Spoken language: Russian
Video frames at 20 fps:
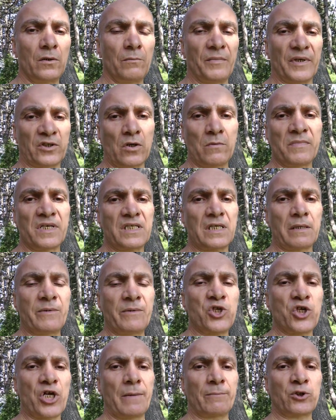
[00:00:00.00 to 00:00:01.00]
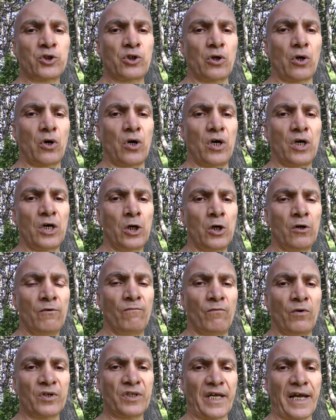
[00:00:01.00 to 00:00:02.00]
Потом мы замечаем, что
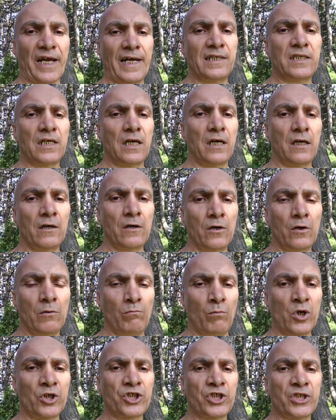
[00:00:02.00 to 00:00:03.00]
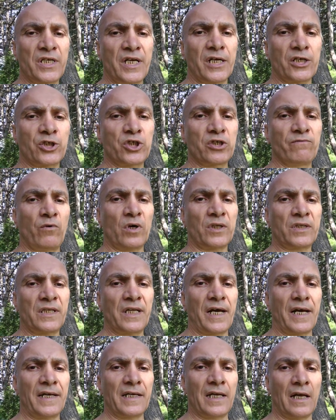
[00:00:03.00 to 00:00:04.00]
вот эти мощные
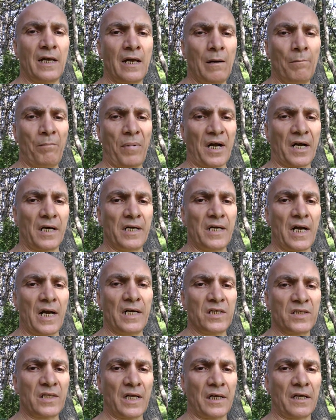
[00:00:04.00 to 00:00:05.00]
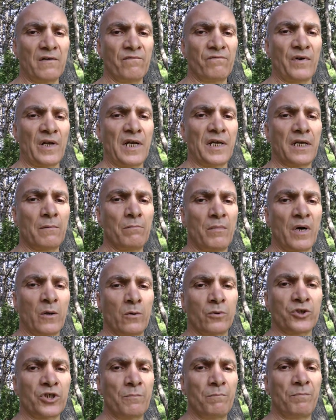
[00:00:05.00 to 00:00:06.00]
животные, они покорялись таким великим
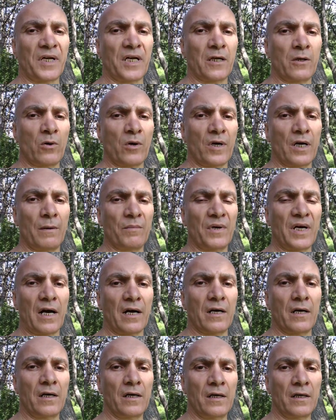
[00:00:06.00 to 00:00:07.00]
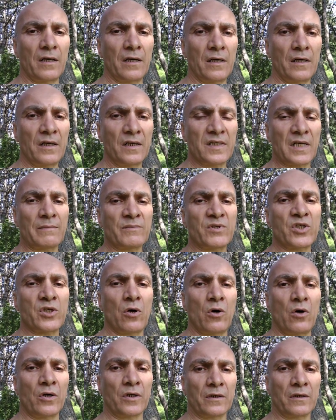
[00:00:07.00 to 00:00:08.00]
могучим пророкам, как
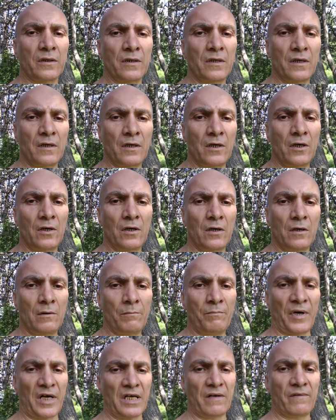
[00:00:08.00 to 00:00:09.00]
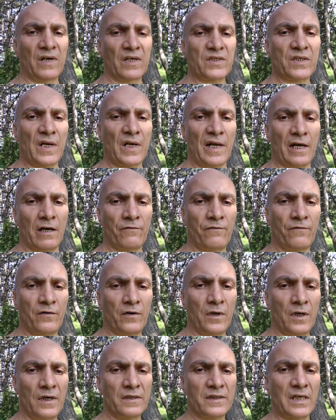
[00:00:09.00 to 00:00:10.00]
Самсон. Появился лев.
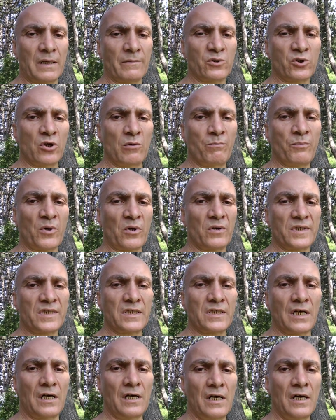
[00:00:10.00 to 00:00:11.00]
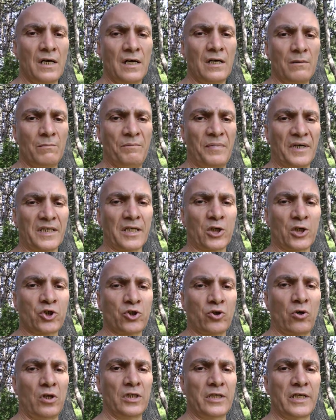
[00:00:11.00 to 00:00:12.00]
Самсон просто
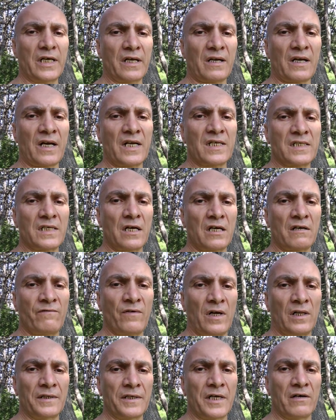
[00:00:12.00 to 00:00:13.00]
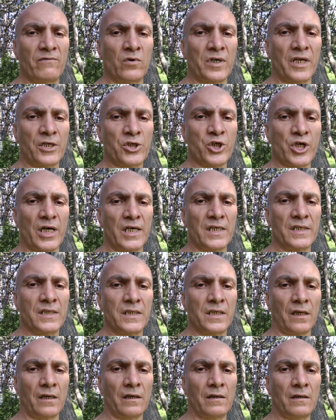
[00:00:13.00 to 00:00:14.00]
подошел и разорвал его на
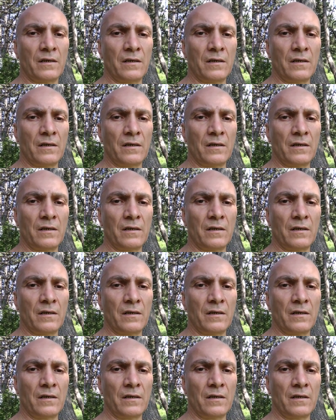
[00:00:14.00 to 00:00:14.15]
части.